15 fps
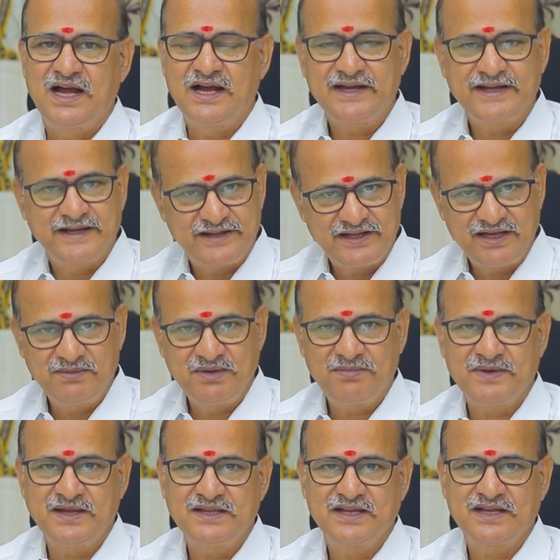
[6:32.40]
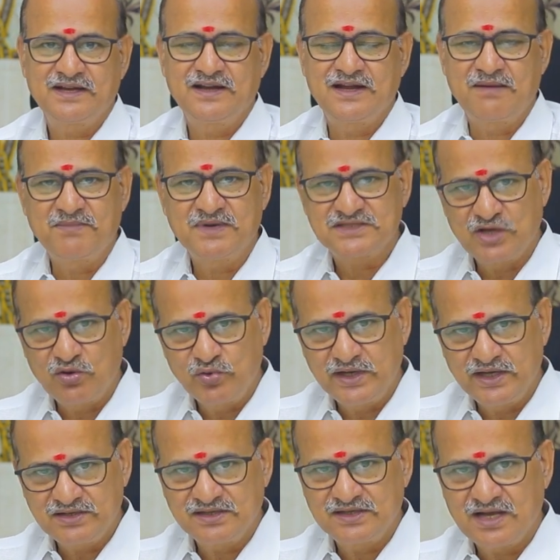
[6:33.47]
ஆக எதையுமே பார்த்தீங்கன்னா நம்ம
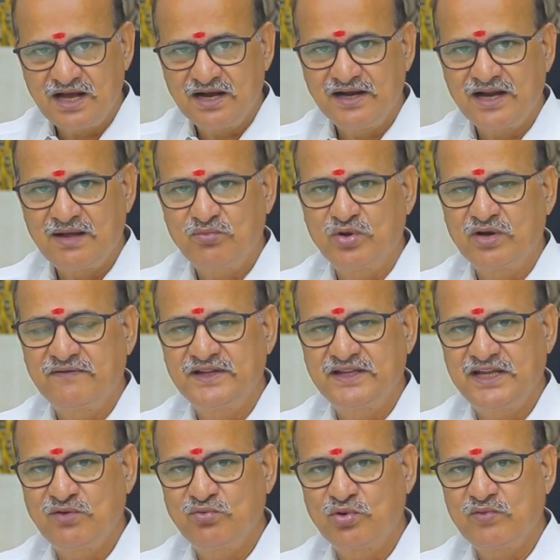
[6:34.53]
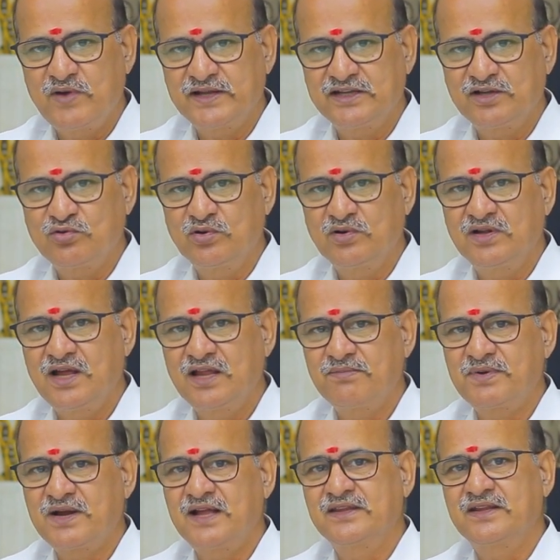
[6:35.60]
சௌரியத்துக்காக நம்ம ஒரு விதியை உருவாக்கி கொண்டு
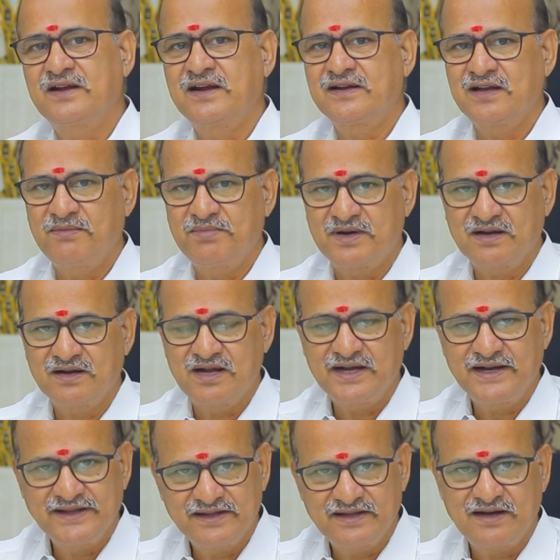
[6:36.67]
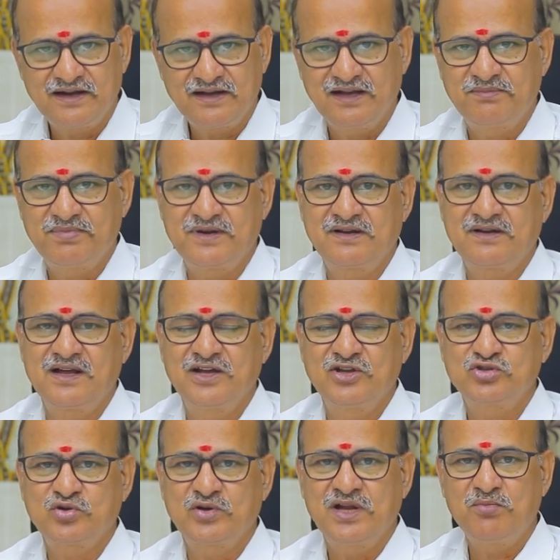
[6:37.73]
அதுக்கப்புறம் அந்த நாட்டில் அப்படி இருக்காங்க இந்த நாட்டில் இப்படி
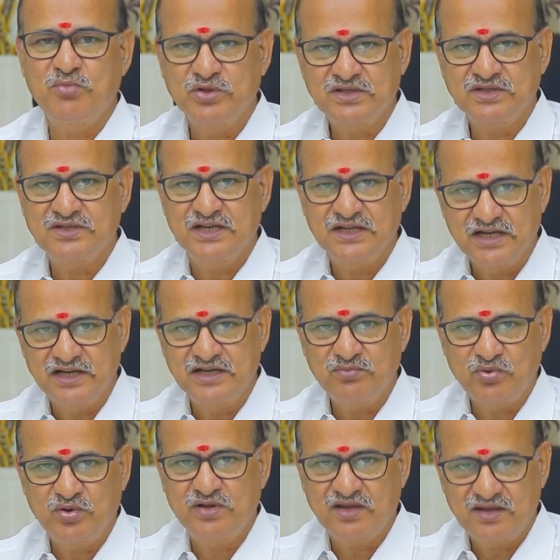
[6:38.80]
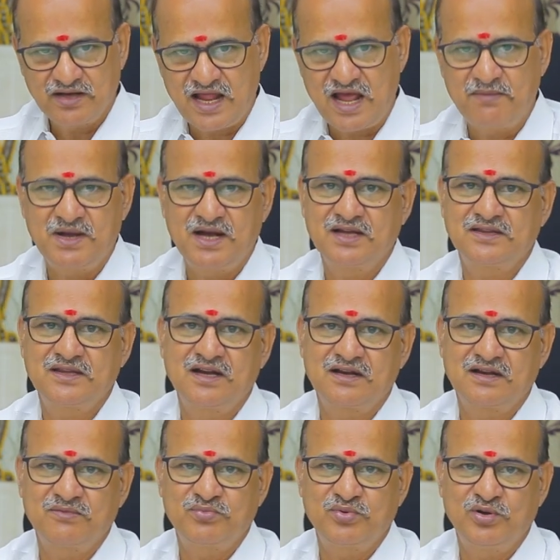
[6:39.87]
இருக்காங்கன்னு சொன்னால் மொத்தத்தில் கெட்டு போகிறது நாமத்தான்
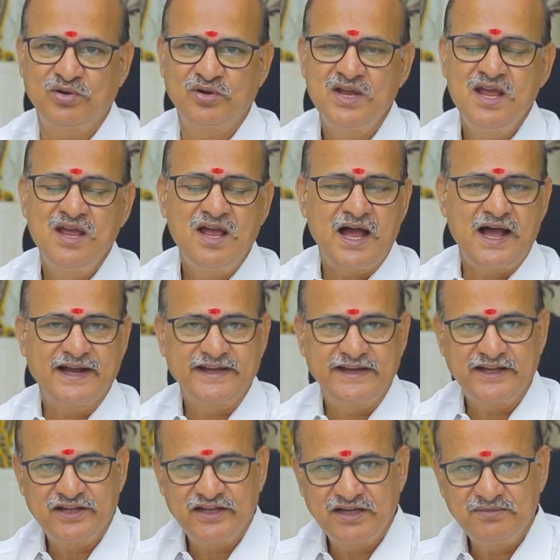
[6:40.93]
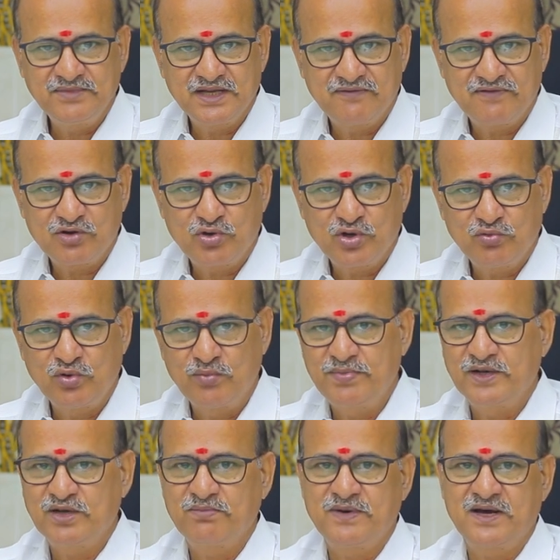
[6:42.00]
இருப்போம் ஆக எதையும் எவரோடும்
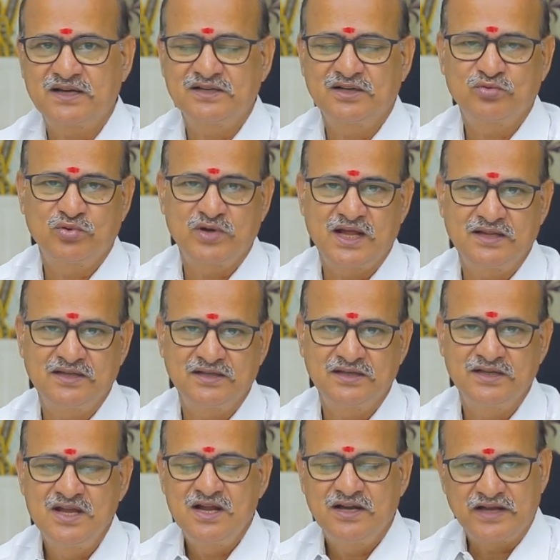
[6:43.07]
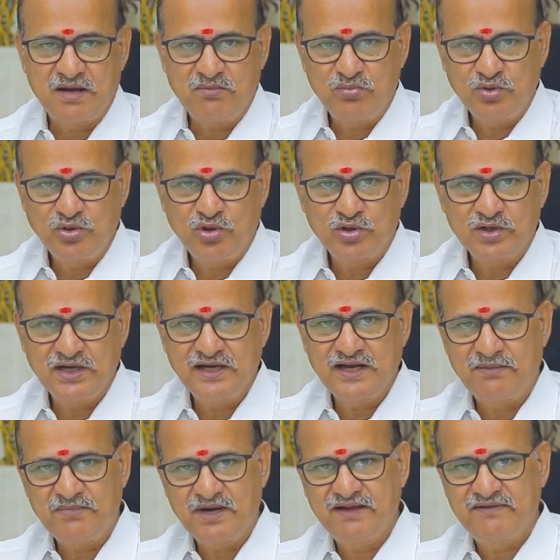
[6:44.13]
ஒப்பிட்டு பார்க்கக்கூடாது நம் முன்னோர்கள்
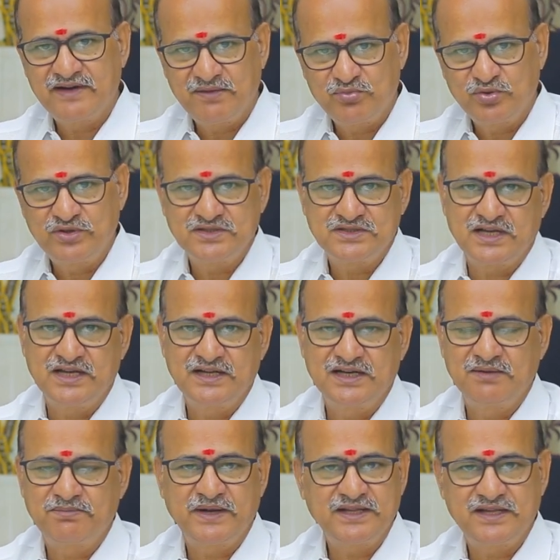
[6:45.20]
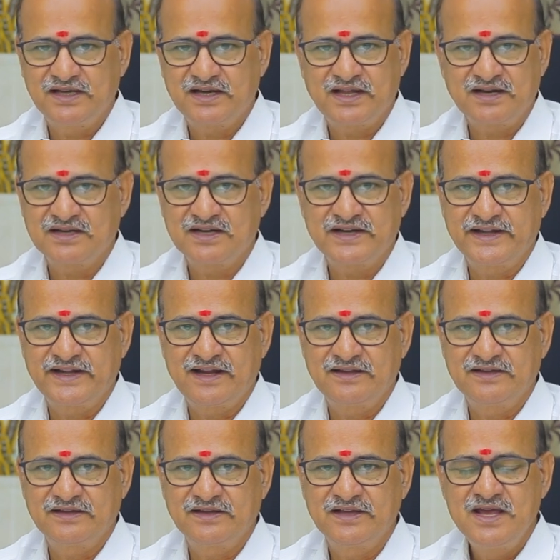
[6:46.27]
நம்மளை விட புத்திசாலிகள் பைத்தியக்காரங்க
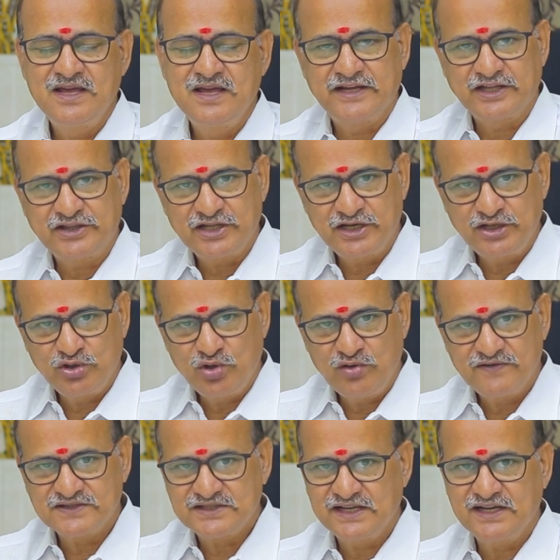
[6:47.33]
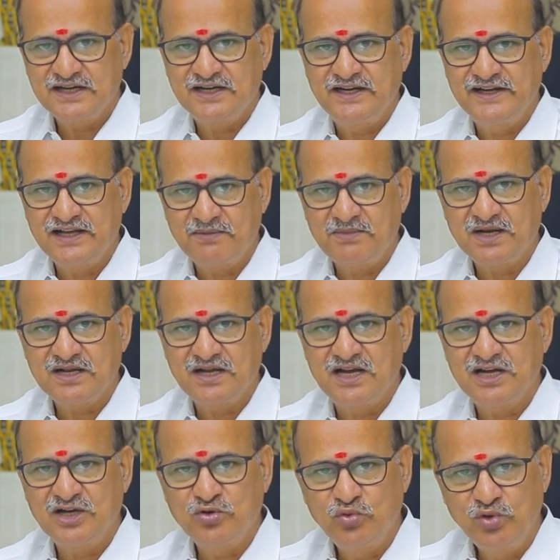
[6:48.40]
கிடையாது எத்தனையோ விஷயங்களை
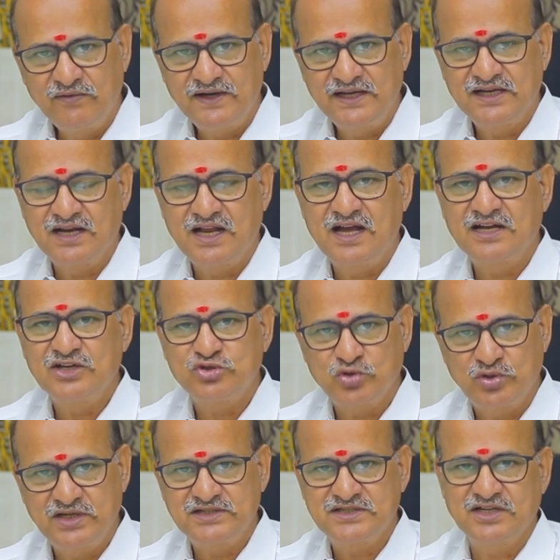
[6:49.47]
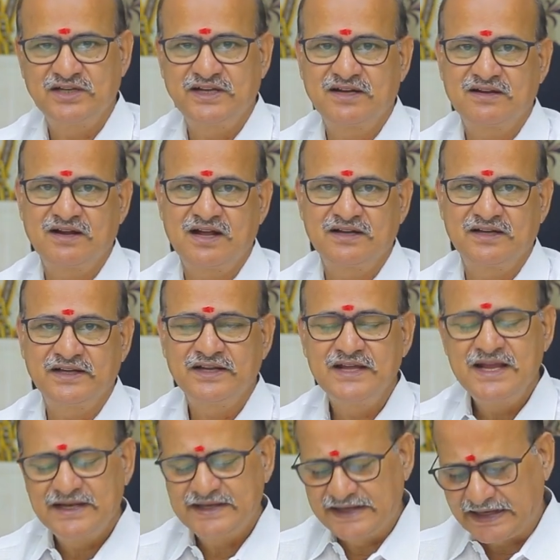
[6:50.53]
நமக்காக நூல் வழிகளாக சொல்லி சொல்லியிருக்காக
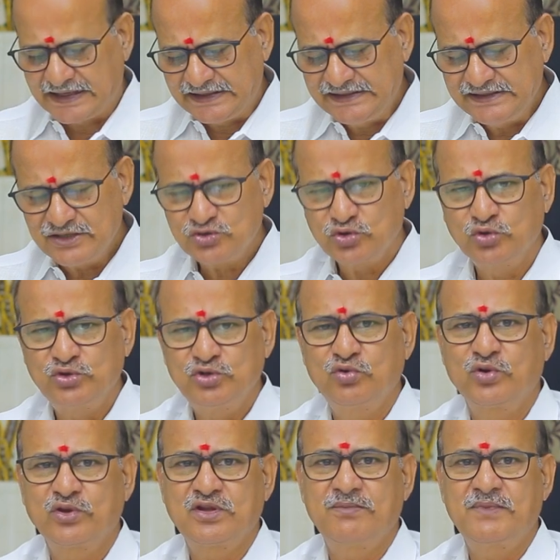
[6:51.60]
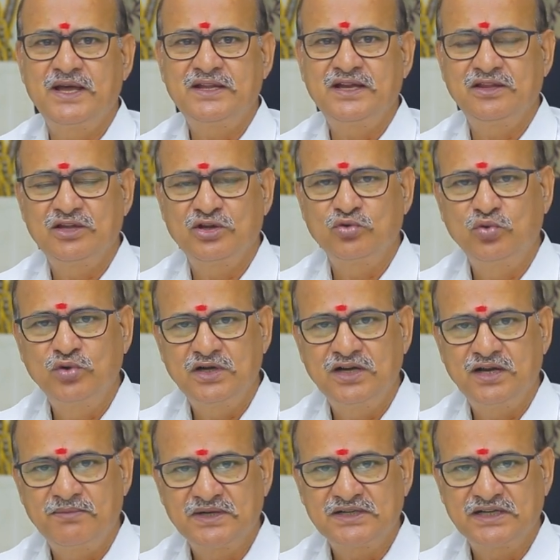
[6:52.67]
நிறைய சொத்து கொடுத்த மாதிரி இந்த
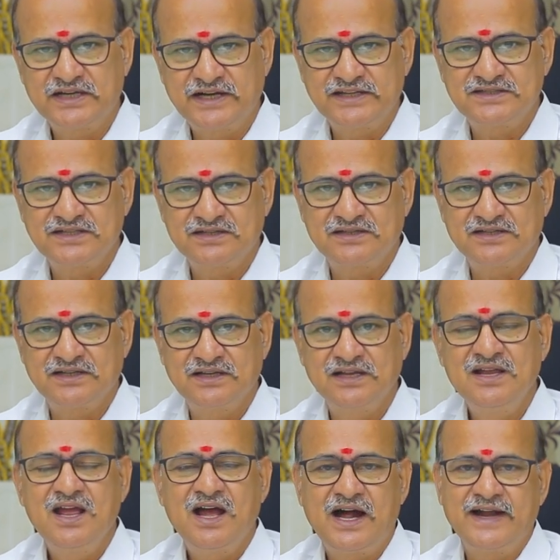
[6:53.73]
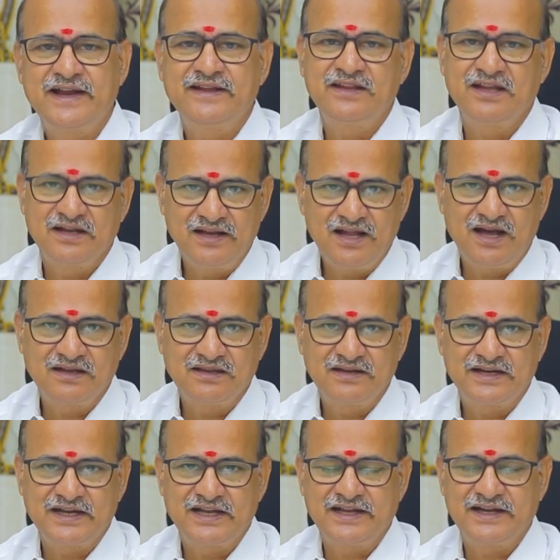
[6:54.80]
நூல்கள் நமக்கு கிடச்சிருக்கு ஆனால் இது என்ன
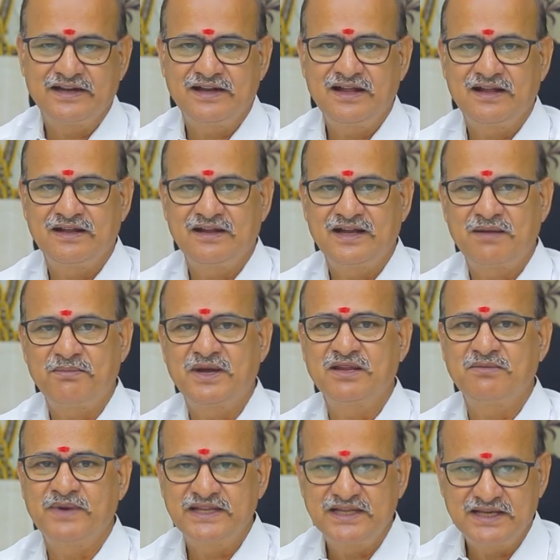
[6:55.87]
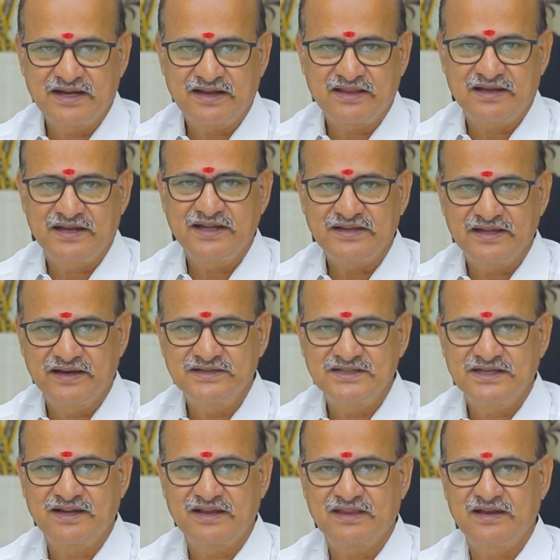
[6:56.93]
ஆகுதுன்னு கேட்டிங்கன்னா நம்ம அதை மதிக்கிறது இல்லை
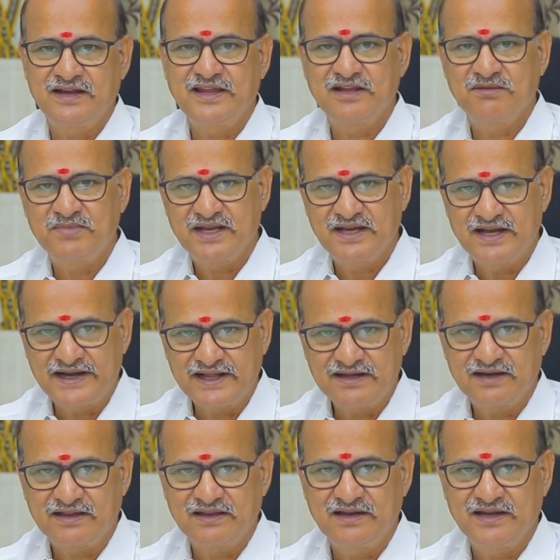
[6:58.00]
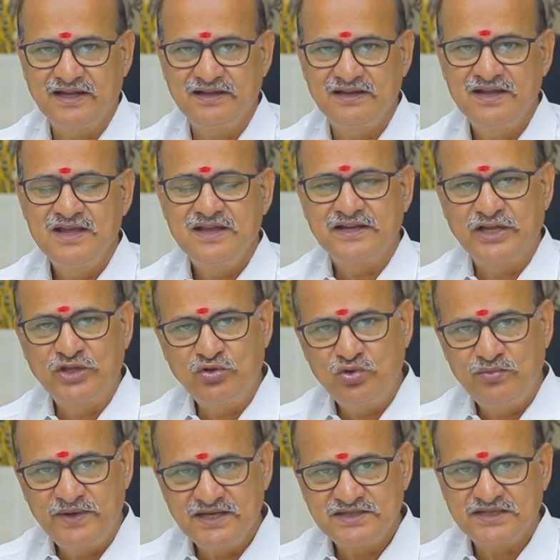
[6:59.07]
தெரிஞ்சுக்கிறது இல்லை அதன்படி நடக்கிறது இல்லை
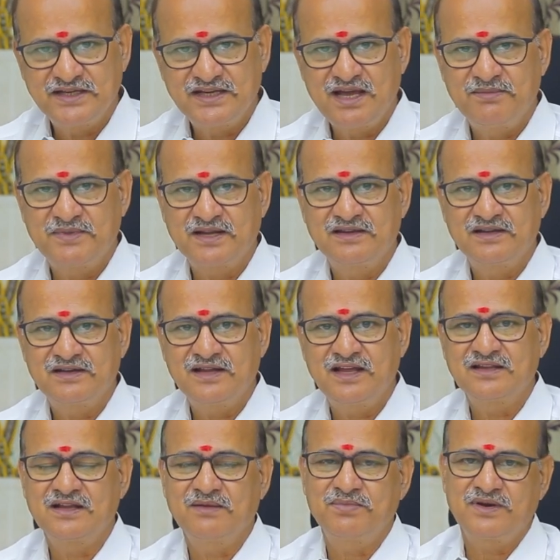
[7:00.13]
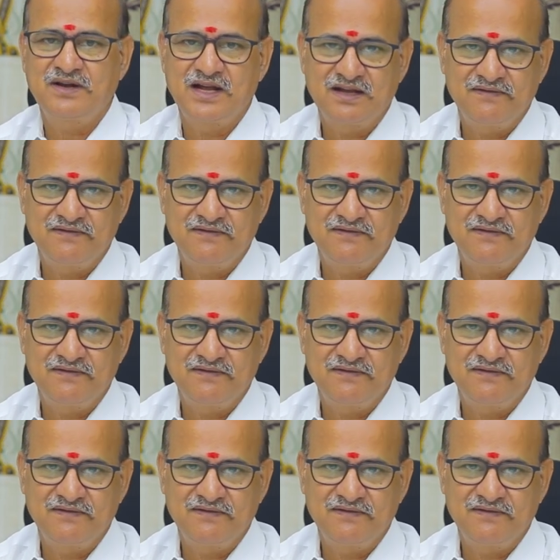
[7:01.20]
எதுவுமே செய்யாமல் இருந்துட்டு அதுக்கப்புறம்